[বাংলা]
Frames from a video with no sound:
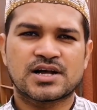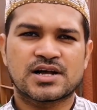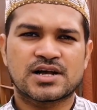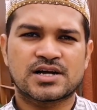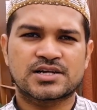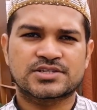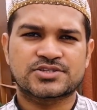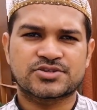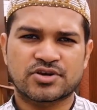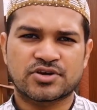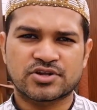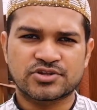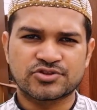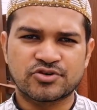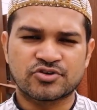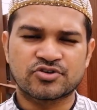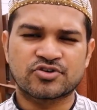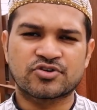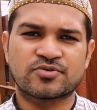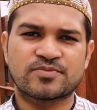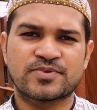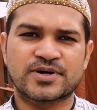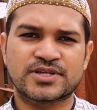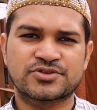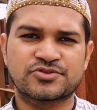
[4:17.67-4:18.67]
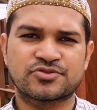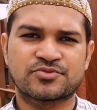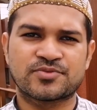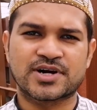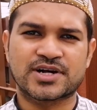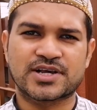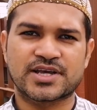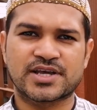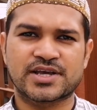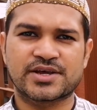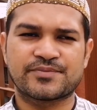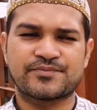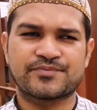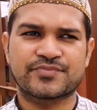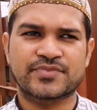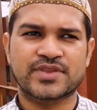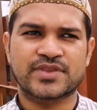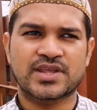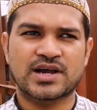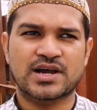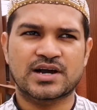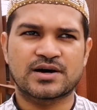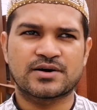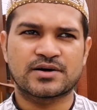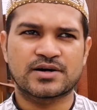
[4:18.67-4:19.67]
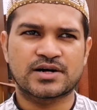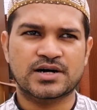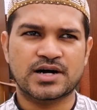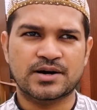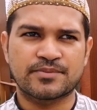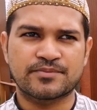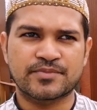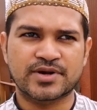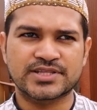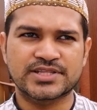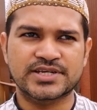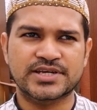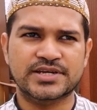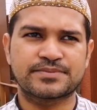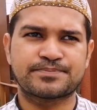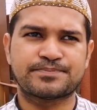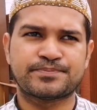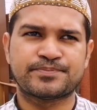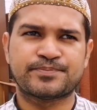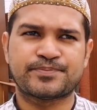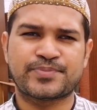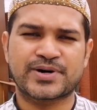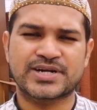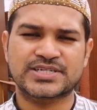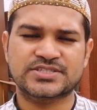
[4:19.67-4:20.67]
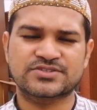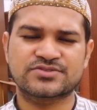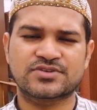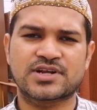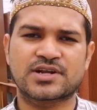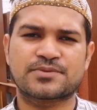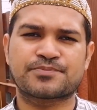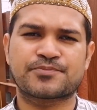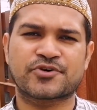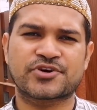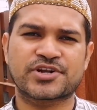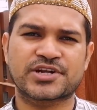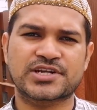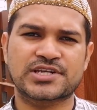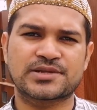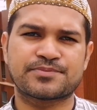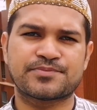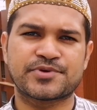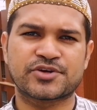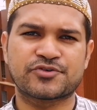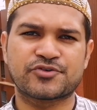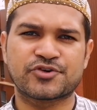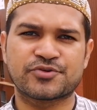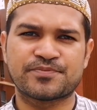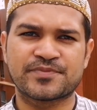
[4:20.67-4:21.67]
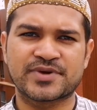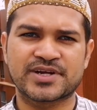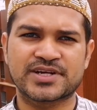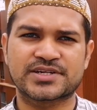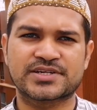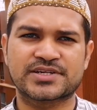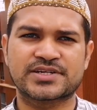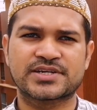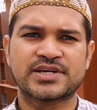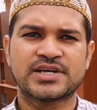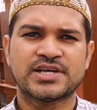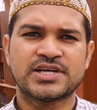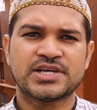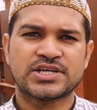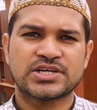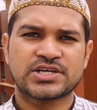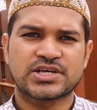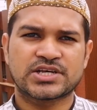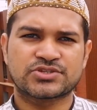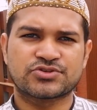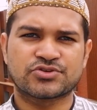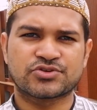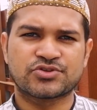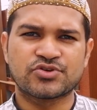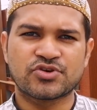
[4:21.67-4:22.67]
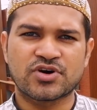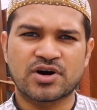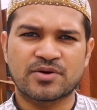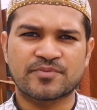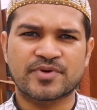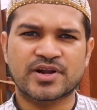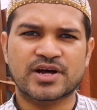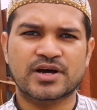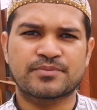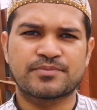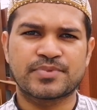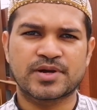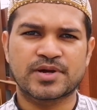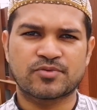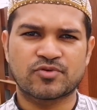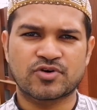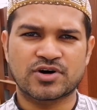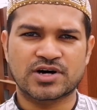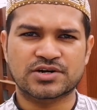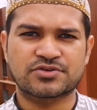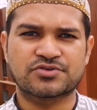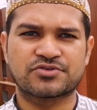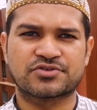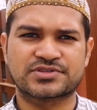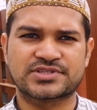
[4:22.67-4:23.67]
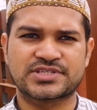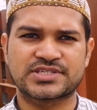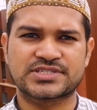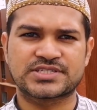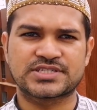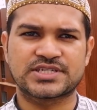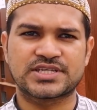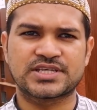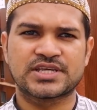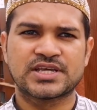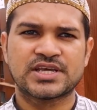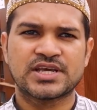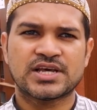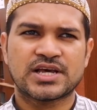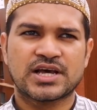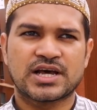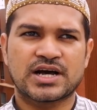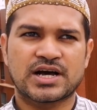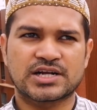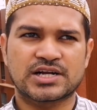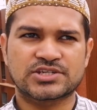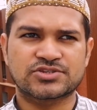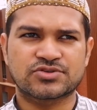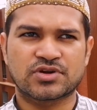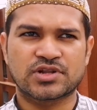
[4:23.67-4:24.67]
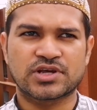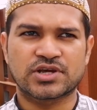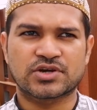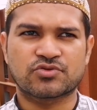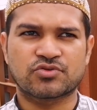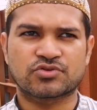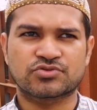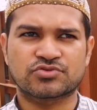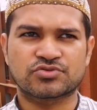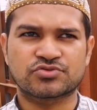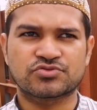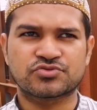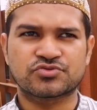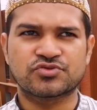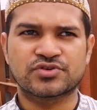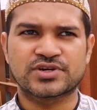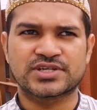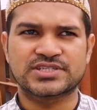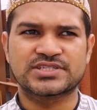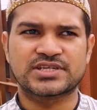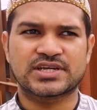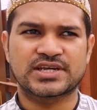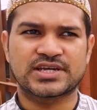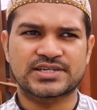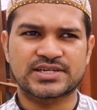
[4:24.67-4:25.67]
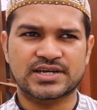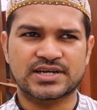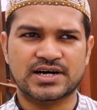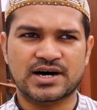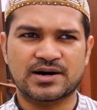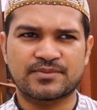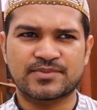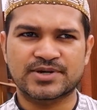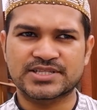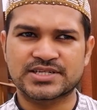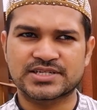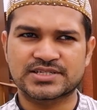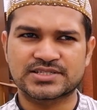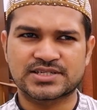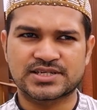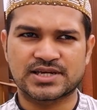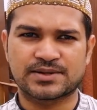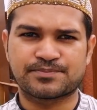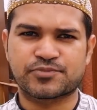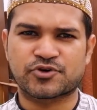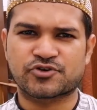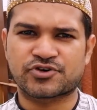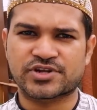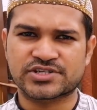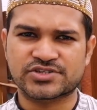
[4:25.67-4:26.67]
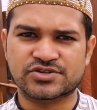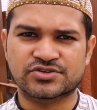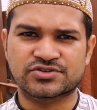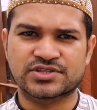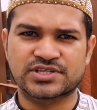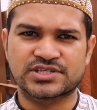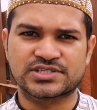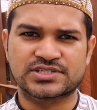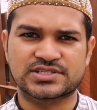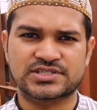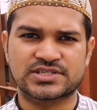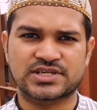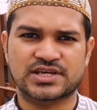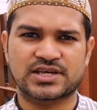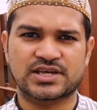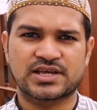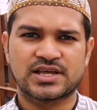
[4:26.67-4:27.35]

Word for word: আসলে ধন্যবাদ তোমাকে আমাদের পার্সোনাল প্রোটেক্টিভ ইকুইপমেন্ট যদিও আমরা ব্যবহার করতেছি আসলে কতটুকু এটা আমাদেরকে প্রোটেকশন দিচ্ছে